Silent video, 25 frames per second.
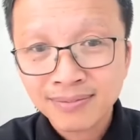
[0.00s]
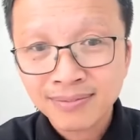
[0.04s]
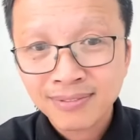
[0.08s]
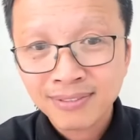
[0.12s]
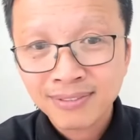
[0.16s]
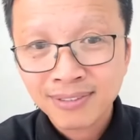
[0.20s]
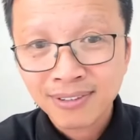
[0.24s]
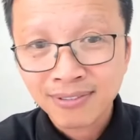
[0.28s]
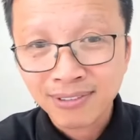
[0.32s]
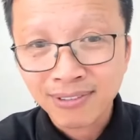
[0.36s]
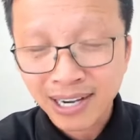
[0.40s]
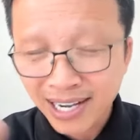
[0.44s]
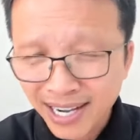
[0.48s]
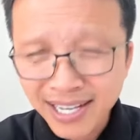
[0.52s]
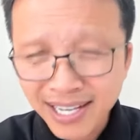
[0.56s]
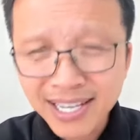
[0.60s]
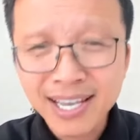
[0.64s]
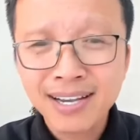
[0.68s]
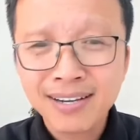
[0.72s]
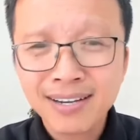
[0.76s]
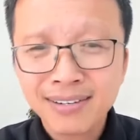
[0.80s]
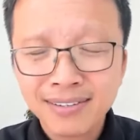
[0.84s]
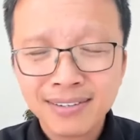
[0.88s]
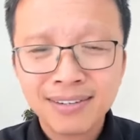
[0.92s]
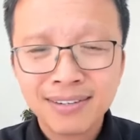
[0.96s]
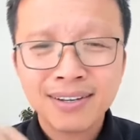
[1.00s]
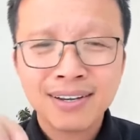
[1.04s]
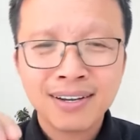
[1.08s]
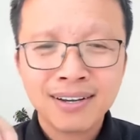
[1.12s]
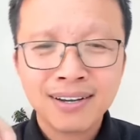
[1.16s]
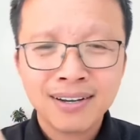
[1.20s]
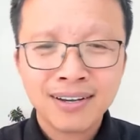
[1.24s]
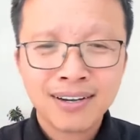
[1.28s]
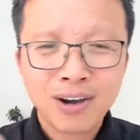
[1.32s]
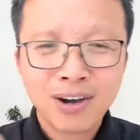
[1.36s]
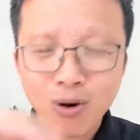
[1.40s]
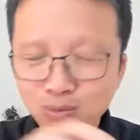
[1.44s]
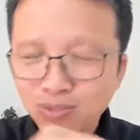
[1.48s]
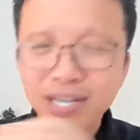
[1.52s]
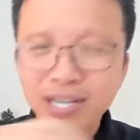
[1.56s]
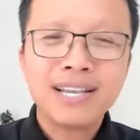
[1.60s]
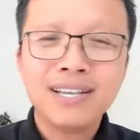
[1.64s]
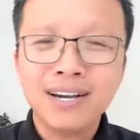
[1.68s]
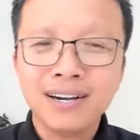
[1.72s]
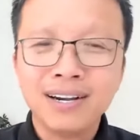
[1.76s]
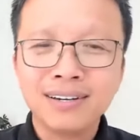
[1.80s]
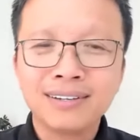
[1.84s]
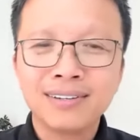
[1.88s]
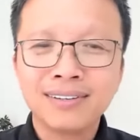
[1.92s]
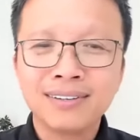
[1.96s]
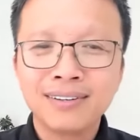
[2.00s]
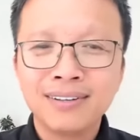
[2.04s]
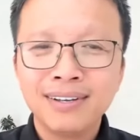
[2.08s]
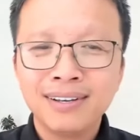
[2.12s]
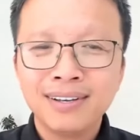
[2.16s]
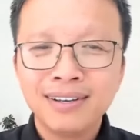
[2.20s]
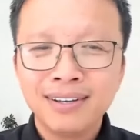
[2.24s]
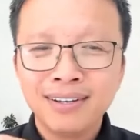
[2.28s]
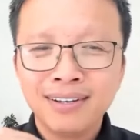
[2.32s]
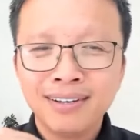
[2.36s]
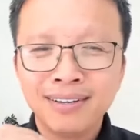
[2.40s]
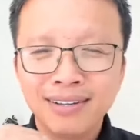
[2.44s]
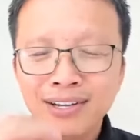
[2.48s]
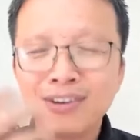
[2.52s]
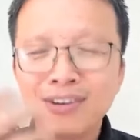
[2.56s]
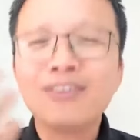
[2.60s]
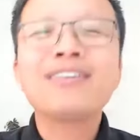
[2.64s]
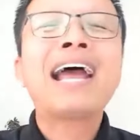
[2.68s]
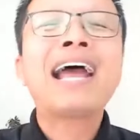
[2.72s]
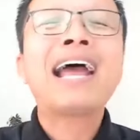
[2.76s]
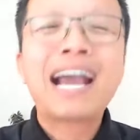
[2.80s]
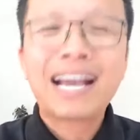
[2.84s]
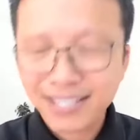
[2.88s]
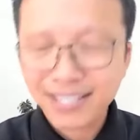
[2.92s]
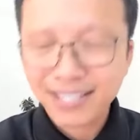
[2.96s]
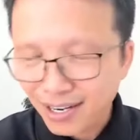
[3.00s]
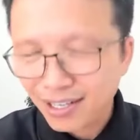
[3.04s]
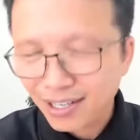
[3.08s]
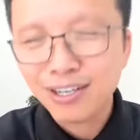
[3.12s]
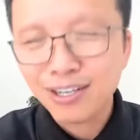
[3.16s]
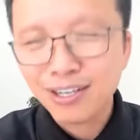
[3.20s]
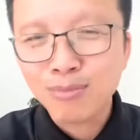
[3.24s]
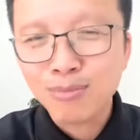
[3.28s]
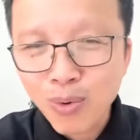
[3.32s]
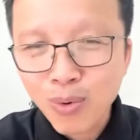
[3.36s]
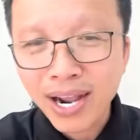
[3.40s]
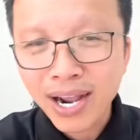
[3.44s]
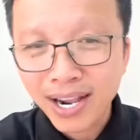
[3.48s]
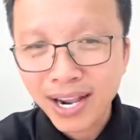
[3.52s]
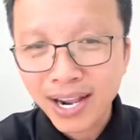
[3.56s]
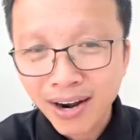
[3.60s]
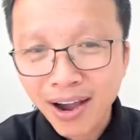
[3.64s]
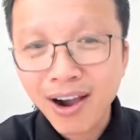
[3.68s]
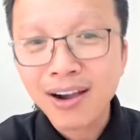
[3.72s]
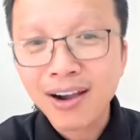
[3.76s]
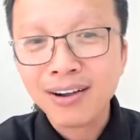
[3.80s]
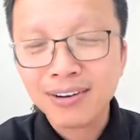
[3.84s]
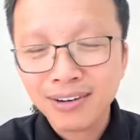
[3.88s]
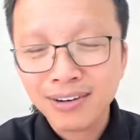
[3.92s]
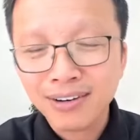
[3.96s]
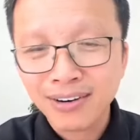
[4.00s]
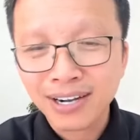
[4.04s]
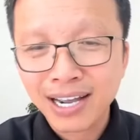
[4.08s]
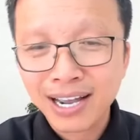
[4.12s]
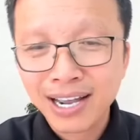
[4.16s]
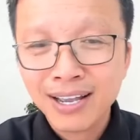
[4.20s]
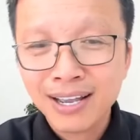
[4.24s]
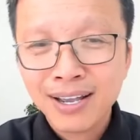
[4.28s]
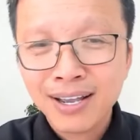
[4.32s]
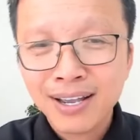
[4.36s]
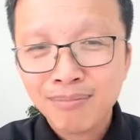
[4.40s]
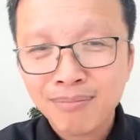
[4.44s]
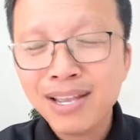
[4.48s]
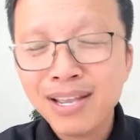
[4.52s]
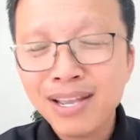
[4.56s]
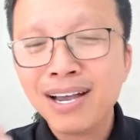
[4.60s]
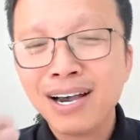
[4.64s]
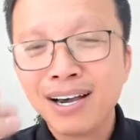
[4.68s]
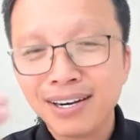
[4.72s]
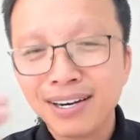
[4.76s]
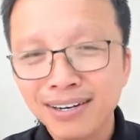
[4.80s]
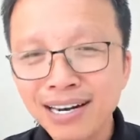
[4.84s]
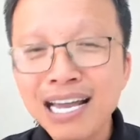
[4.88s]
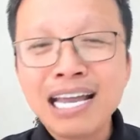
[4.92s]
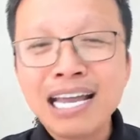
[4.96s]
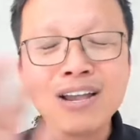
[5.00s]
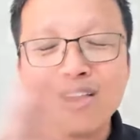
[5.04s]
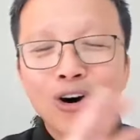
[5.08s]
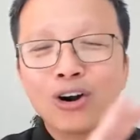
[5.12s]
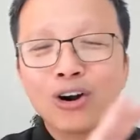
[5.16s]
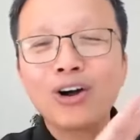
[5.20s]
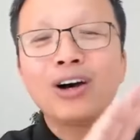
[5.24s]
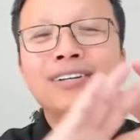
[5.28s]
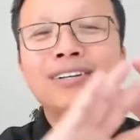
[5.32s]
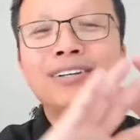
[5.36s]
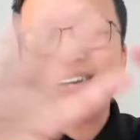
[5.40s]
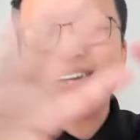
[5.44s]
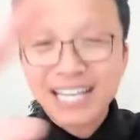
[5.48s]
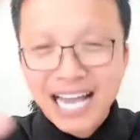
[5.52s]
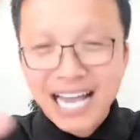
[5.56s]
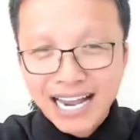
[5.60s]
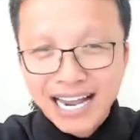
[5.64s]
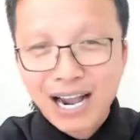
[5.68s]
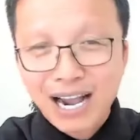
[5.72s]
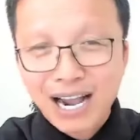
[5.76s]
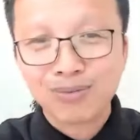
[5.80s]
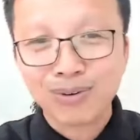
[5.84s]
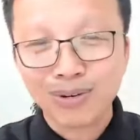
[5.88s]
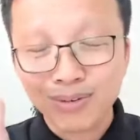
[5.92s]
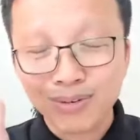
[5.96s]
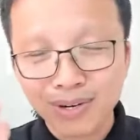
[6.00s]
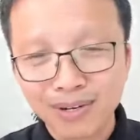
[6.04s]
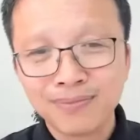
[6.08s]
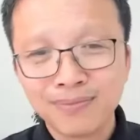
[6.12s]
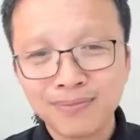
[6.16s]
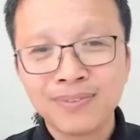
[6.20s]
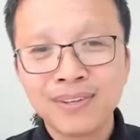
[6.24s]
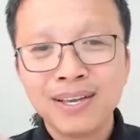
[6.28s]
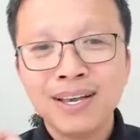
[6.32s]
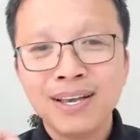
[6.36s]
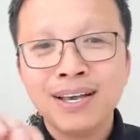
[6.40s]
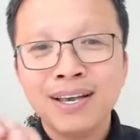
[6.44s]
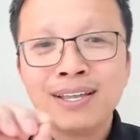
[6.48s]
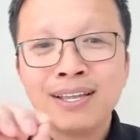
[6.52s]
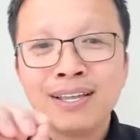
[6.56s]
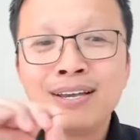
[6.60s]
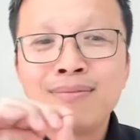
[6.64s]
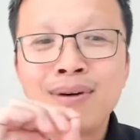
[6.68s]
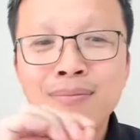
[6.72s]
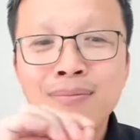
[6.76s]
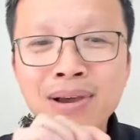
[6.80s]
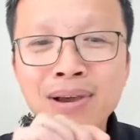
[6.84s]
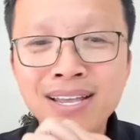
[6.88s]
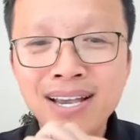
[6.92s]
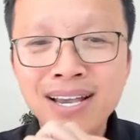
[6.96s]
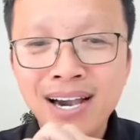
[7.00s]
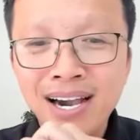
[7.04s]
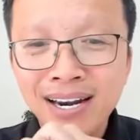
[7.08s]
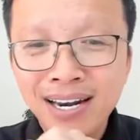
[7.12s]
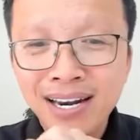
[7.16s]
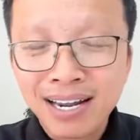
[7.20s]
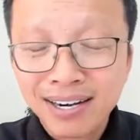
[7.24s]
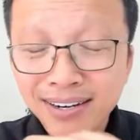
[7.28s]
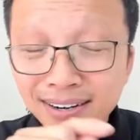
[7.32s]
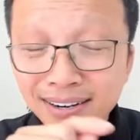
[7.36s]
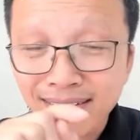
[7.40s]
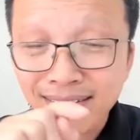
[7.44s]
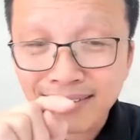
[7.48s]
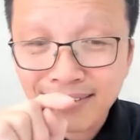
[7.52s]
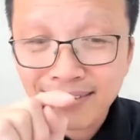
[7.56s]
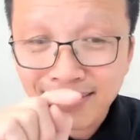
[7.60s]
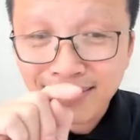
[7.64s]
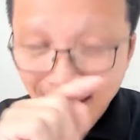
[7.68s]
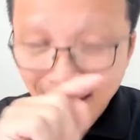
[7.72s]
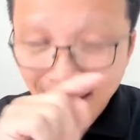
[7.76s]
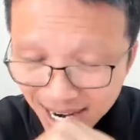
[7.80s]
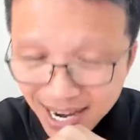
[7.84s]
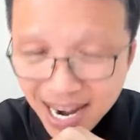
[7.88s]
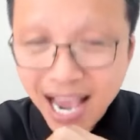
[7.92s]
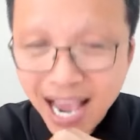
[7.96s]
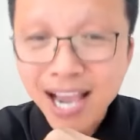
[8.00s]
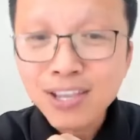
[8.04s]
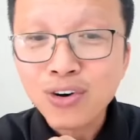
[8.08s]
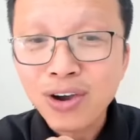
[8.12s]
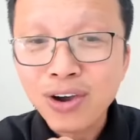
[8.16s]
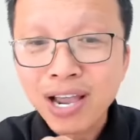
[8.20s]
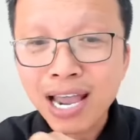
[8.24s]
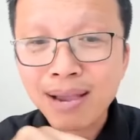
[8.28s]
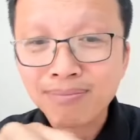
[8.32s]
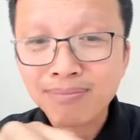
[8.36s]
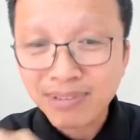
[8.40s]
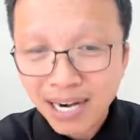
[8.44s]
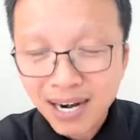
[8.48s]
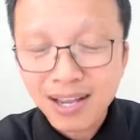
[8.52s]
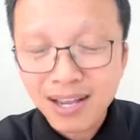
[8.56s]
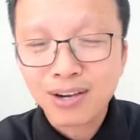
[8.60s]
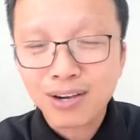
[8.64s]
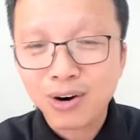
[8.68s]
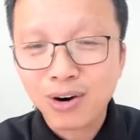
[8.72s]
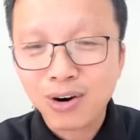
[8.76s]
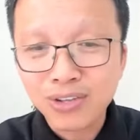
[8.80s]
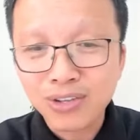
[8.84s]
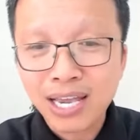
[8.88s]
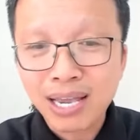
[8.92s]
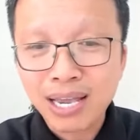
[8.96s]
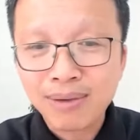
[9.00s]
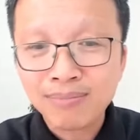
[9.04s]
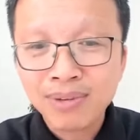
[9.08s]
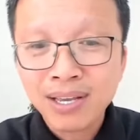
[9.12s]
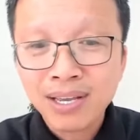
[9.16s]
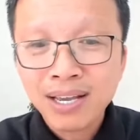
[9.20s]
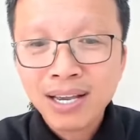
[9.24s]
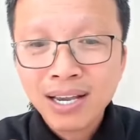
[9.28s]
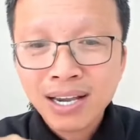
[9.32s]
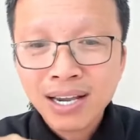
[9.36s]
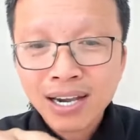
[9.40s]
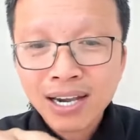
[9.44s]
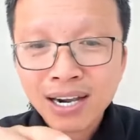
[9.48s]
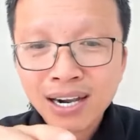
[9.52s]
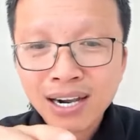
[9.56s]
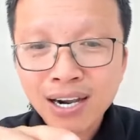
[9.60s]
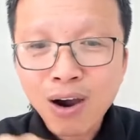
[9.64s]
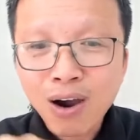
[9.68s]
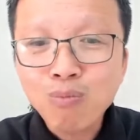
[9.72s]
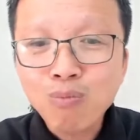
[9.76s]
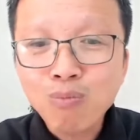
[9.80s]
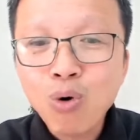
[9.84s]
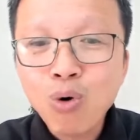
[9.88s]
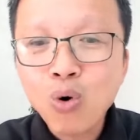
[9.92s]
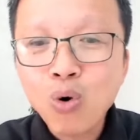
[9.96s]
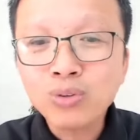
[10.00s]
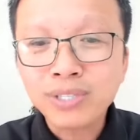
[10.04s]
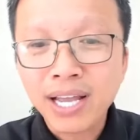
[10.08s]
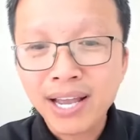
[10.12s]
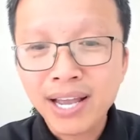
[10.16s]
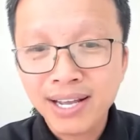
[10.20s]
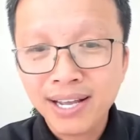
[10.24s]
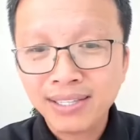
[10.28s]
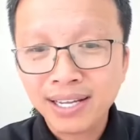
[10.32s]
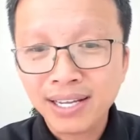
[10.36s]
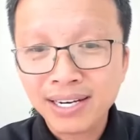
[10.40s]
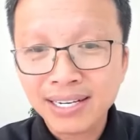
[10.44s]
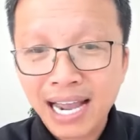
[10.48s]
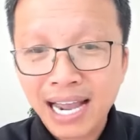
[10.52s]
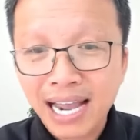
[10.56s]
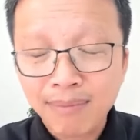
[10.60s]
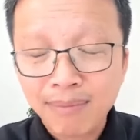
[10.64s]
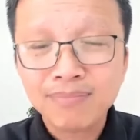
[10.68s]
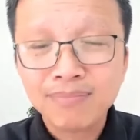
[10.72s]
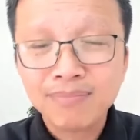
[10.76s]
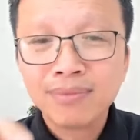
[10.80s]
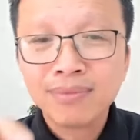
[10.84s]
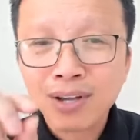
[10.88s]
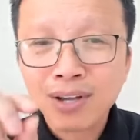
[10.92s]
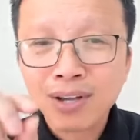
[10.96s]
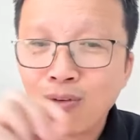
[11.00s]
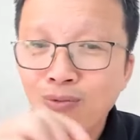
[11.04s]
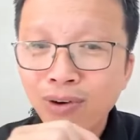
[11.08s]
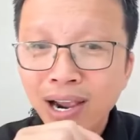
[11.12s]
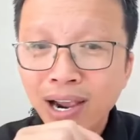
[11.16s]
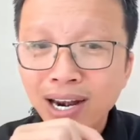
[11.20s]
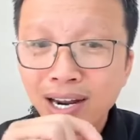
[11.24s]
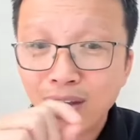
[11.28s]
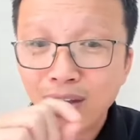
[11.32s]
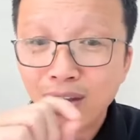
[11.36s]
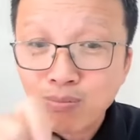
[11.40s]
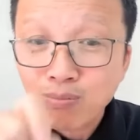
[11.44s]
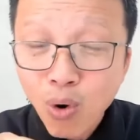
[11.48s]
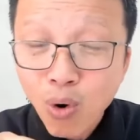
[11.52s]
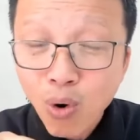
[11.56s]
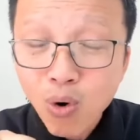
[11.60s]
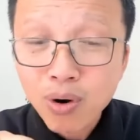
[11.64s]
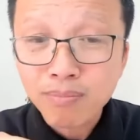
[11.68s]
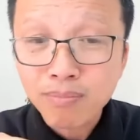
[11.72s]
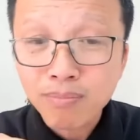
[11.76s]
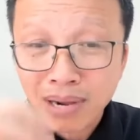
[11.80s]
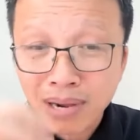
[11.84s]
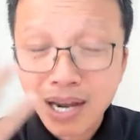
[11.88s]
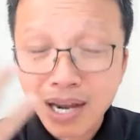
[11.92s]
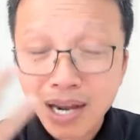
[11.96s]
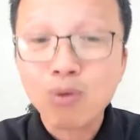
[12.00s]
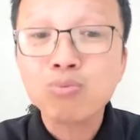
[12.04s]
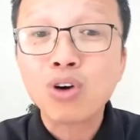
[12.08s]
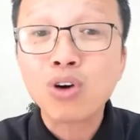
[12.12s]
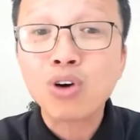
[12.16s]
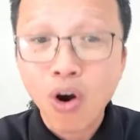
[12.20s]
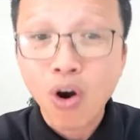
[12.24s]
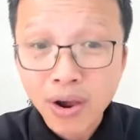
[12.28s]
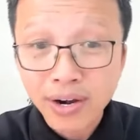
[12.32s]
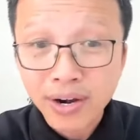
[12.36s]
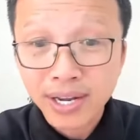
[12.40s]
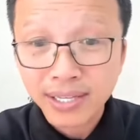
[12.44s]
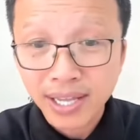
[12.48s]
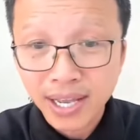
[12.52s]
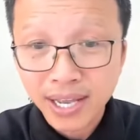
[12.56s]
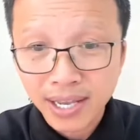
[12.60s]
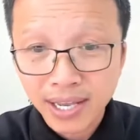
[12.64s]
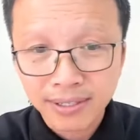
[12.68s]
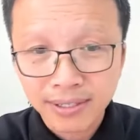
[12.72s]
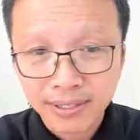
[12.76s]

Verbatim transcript: Và hiển nhiên không xây dựng thì nó ra cái chất lượng mối quan hệ đó. Ok, bây giờ đi vô đó thì nó dài dòng đúng không? Nhưng mà bây giờ nè, chỉ để cho em trả lời câu hỏi cho em, không muốn thể hiện tình cảm không phải là không muốn mà là không có để thể hiện.